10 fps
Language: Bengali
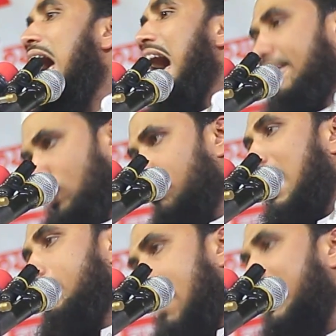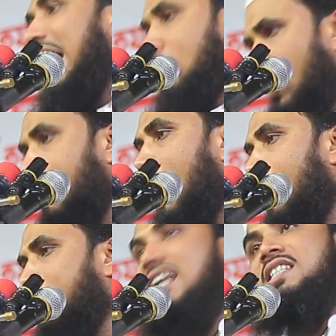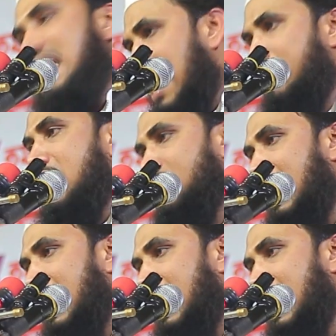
আর তোমার বাবা এত বড় পীর যে নামাজ